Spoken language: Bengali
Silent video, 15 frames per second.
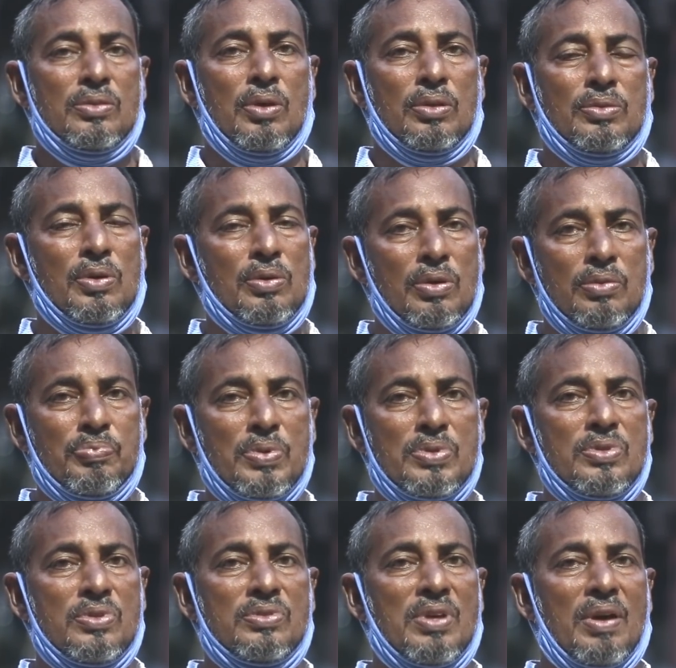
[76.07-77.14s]
ততক্ষণ
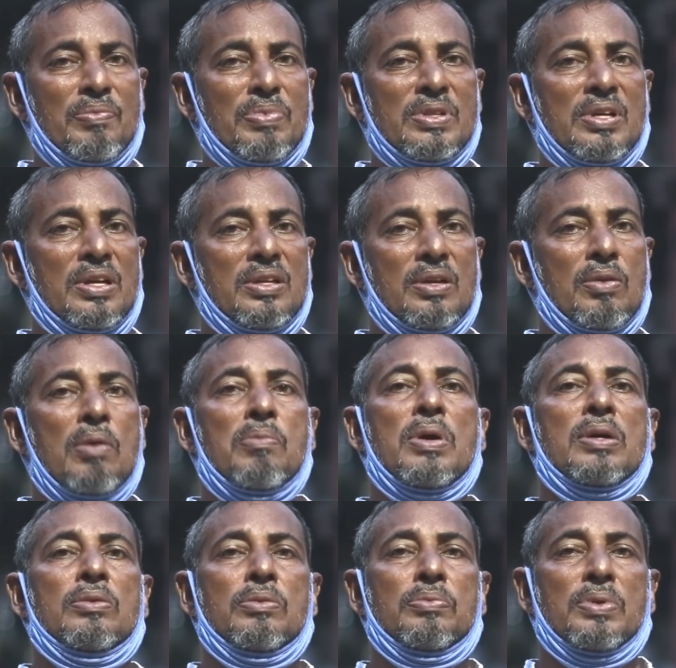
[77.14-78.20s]
পর্যন্ত আমরা তাকে
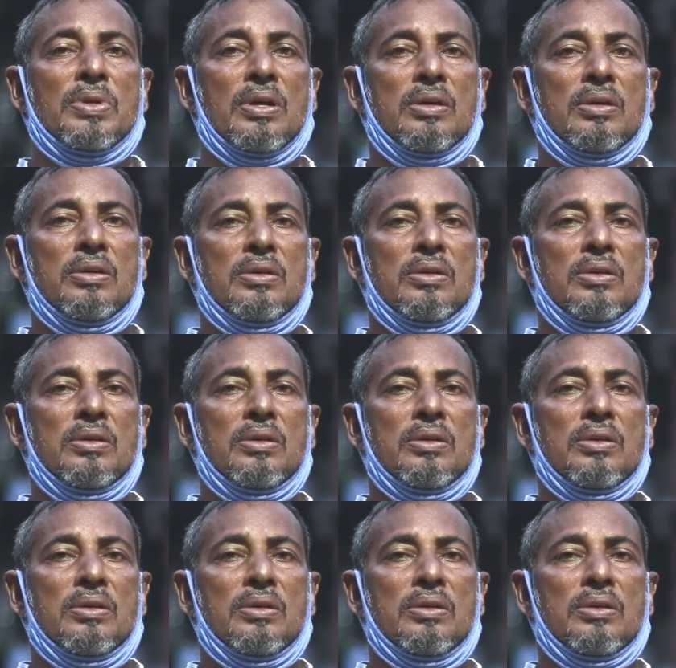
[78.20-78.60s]
ক্ষমা করব না